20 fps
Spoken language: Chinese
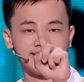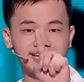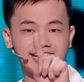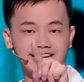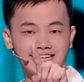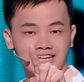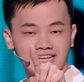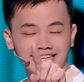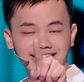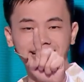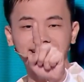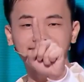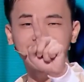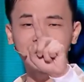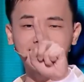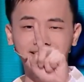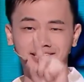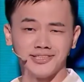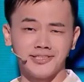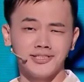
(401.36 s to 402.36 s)
你跟那
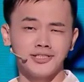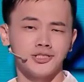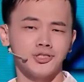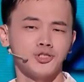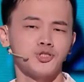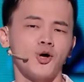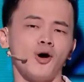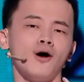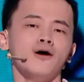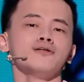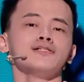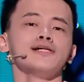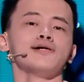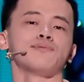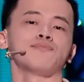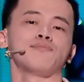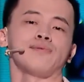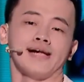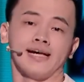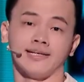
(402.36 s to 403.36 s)
个人质说：“你
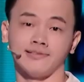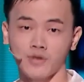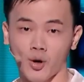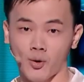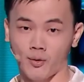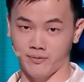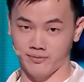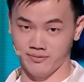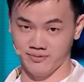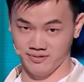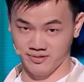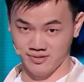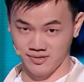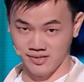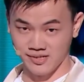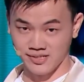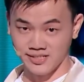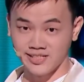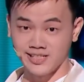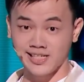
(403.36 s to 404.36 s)
别动，
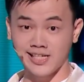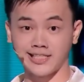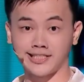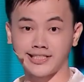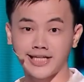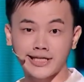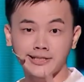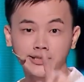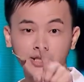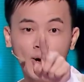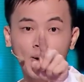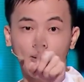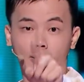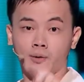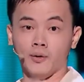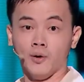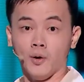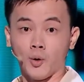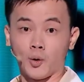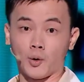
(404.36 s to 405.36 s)
你再动
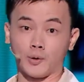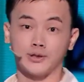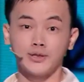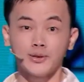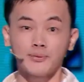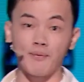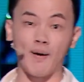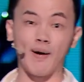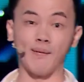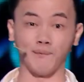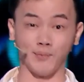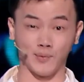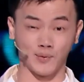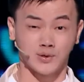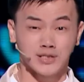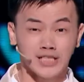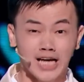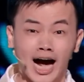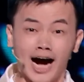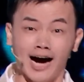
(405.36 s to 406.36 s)
我就绑不
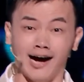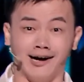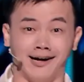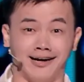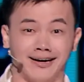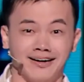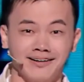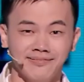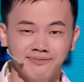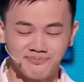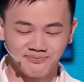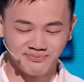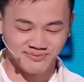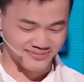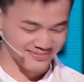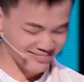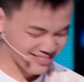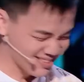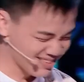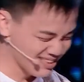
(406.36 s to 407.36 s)
上
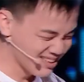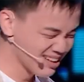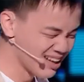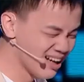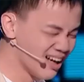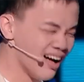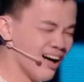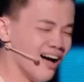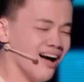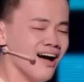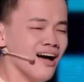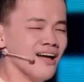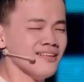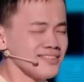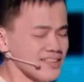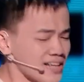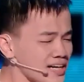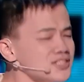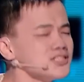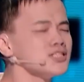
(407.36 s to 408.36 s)

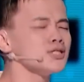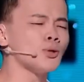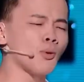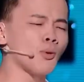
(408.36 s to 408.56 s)
了。”但是